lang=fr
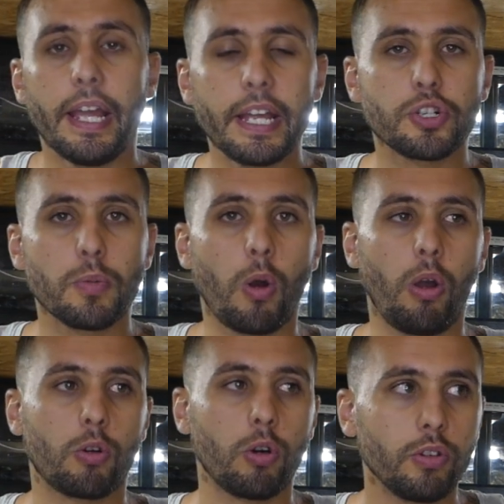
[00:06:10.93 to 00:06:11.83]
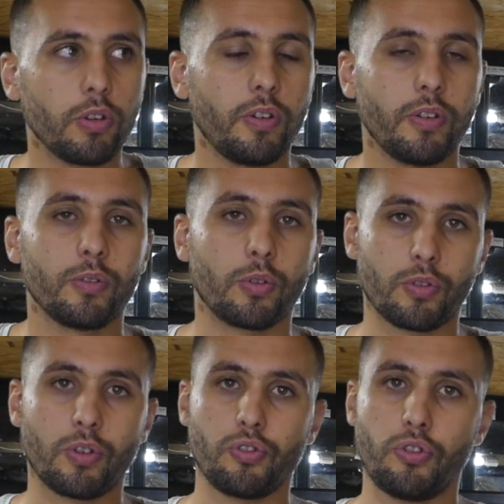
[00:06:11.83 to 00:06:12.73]
Et je me rends compte, donc
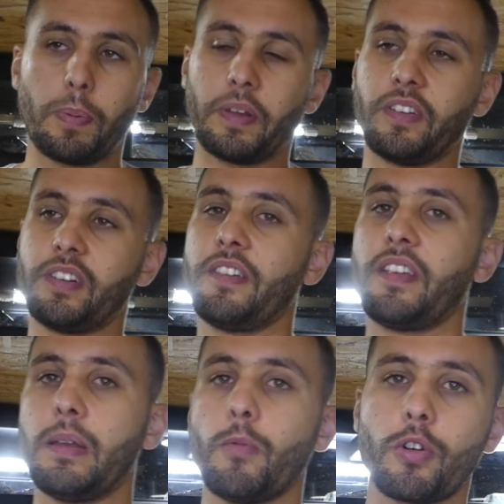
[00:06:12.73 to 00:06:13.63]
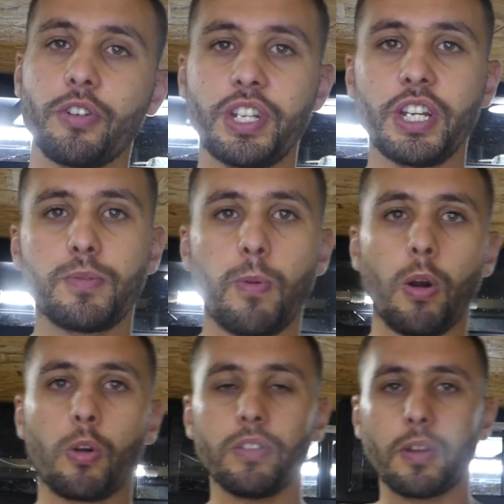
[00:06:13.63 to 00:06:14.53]
je lui présente les animaux que j'ai, je me
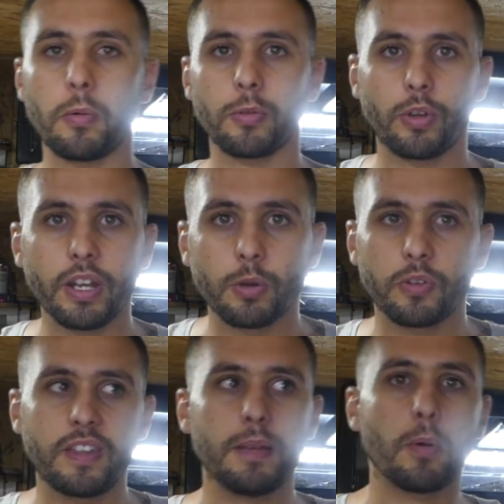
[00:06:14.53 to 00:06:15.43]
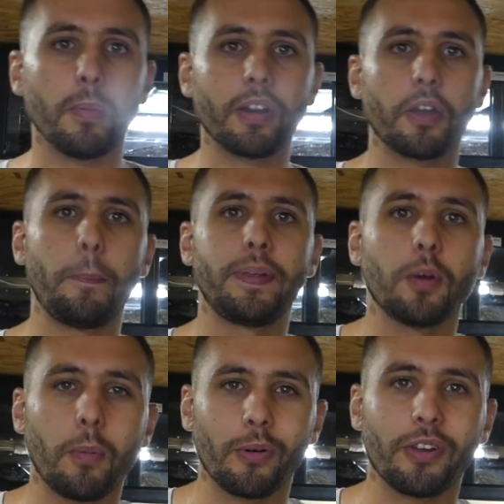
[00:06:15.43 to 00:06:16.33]
rends compte à un moment donné qu'aussi il me manque un piton